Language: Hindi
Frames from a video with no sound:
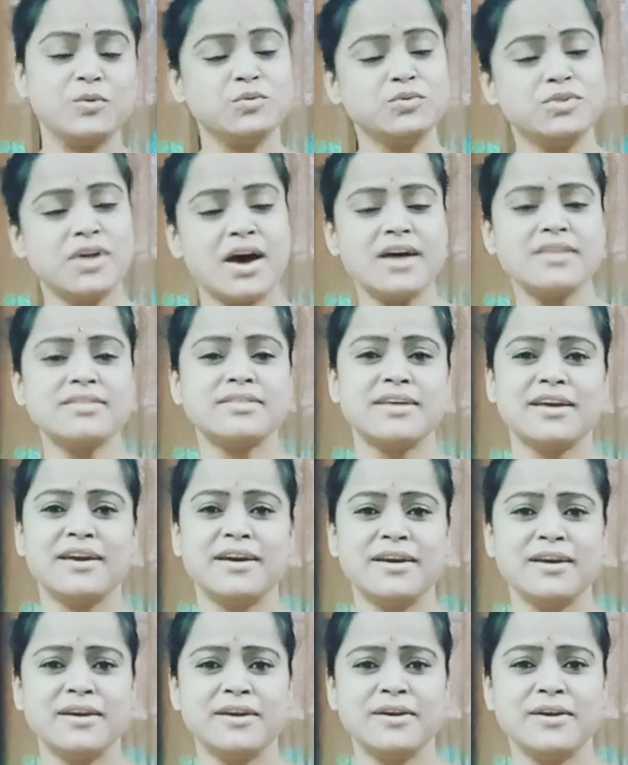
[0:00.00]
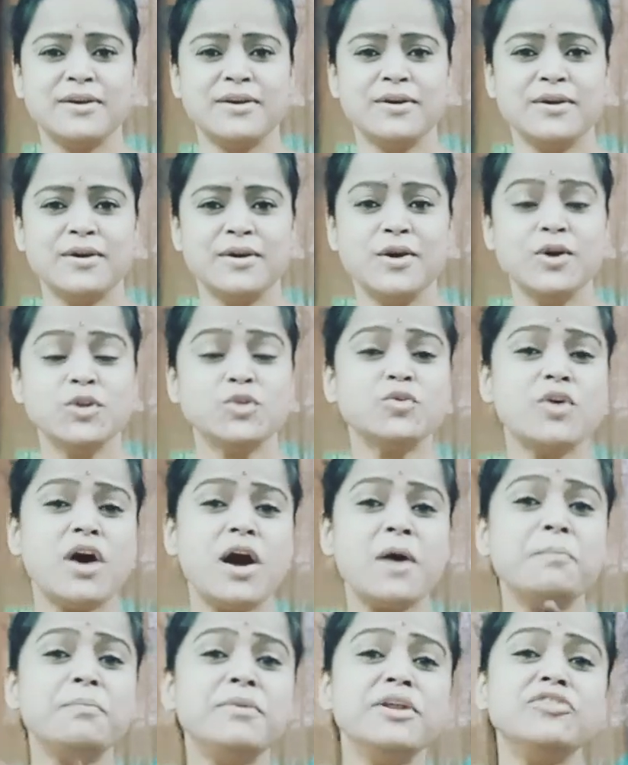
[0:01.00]
उदास हैं तो
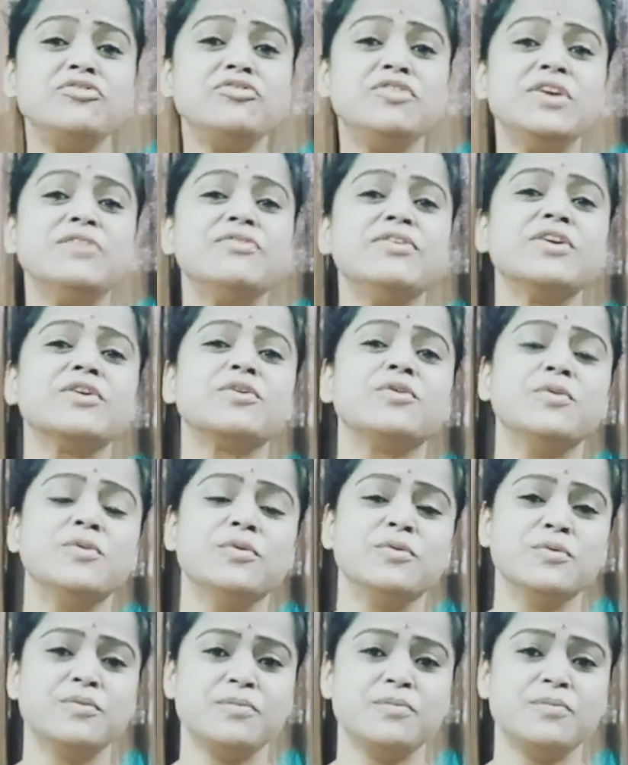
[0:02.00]
अपने जीवन को